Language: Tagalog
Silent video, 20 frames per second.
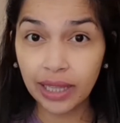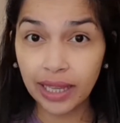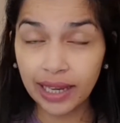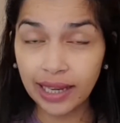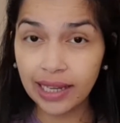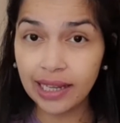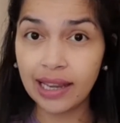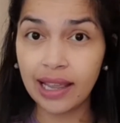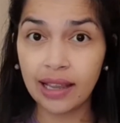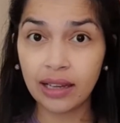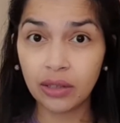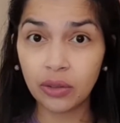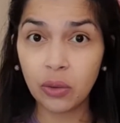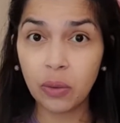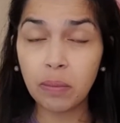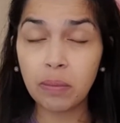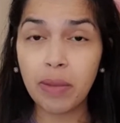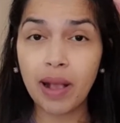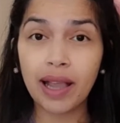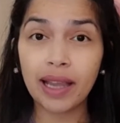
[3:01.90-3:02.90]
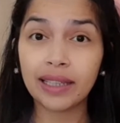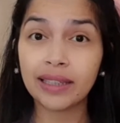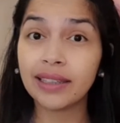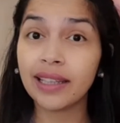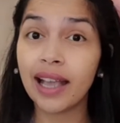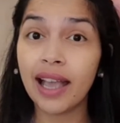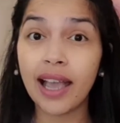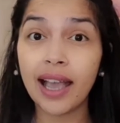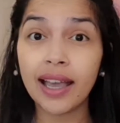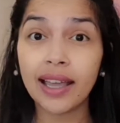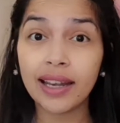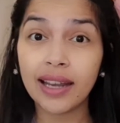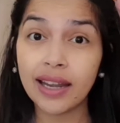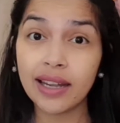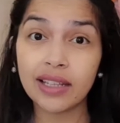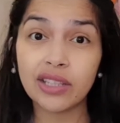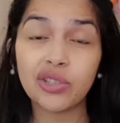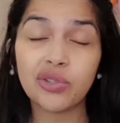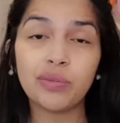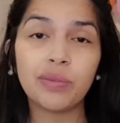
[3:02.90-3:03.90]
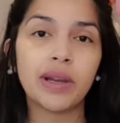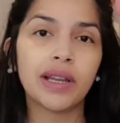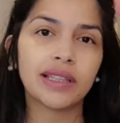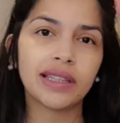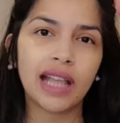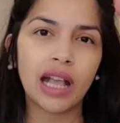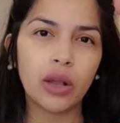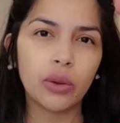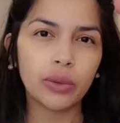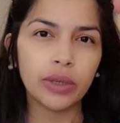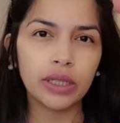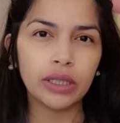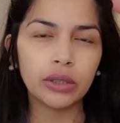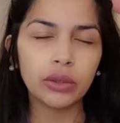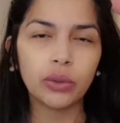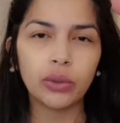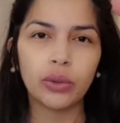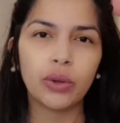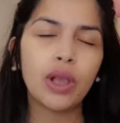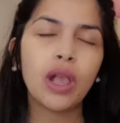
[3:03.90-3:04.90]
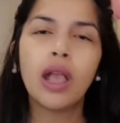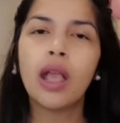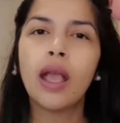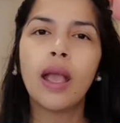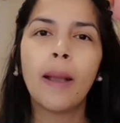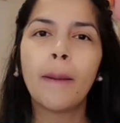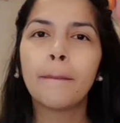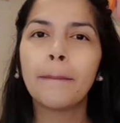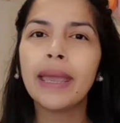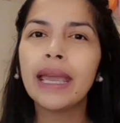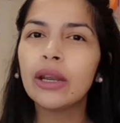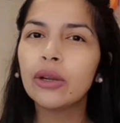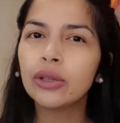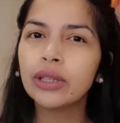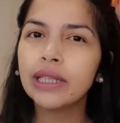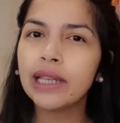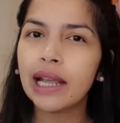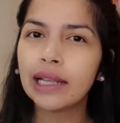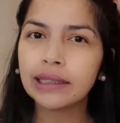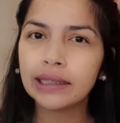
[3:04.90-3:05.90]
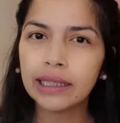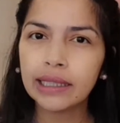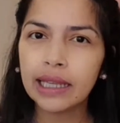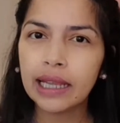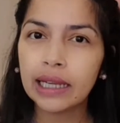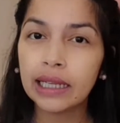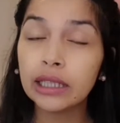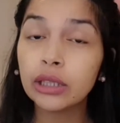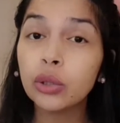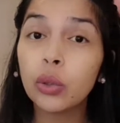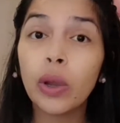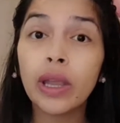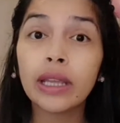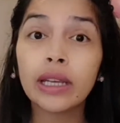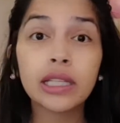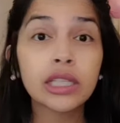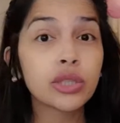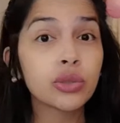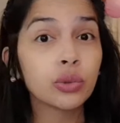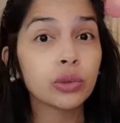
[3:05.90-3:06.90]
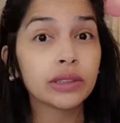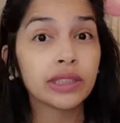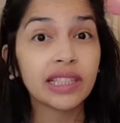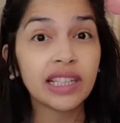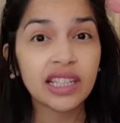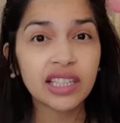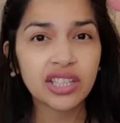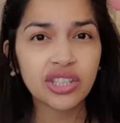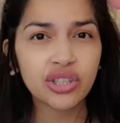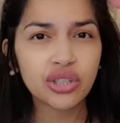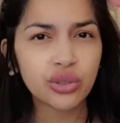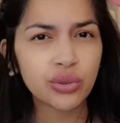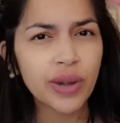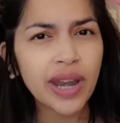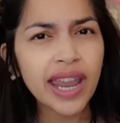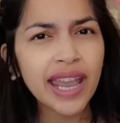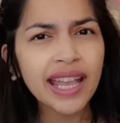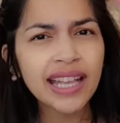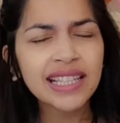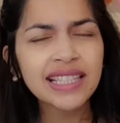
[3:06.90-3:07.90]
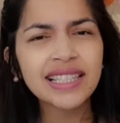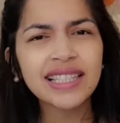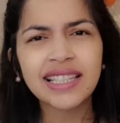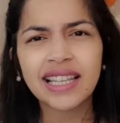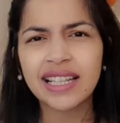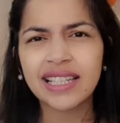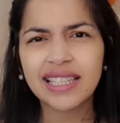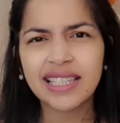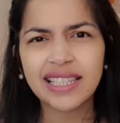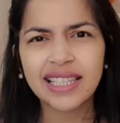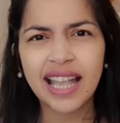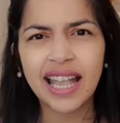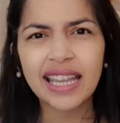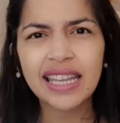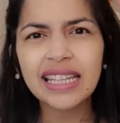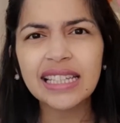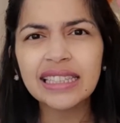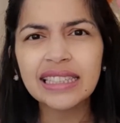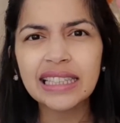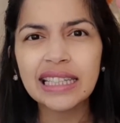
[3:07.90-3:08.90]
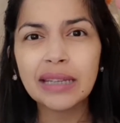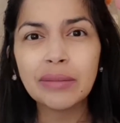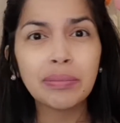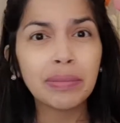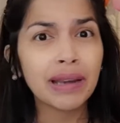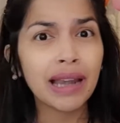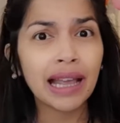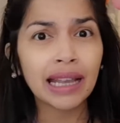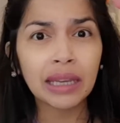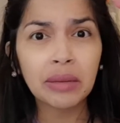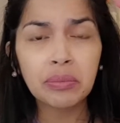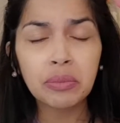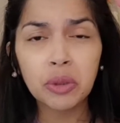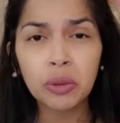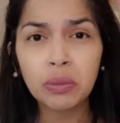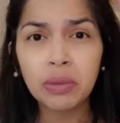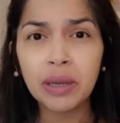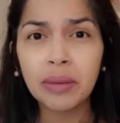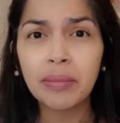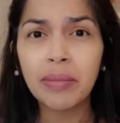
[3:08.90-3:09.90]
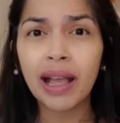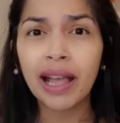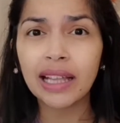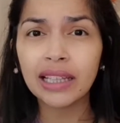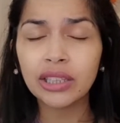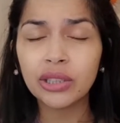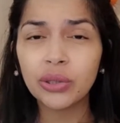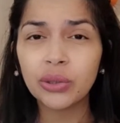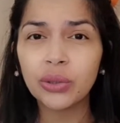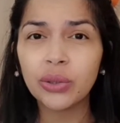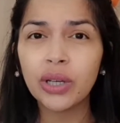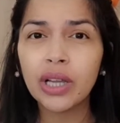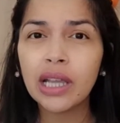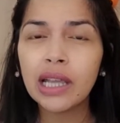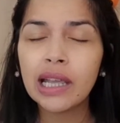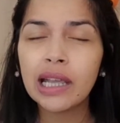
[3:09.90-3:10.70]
dahilan kung bakit nakakaranas yung mga tao nito. Pero tinatayang ito ay resulta ng stress, anxiety, palaging problemado,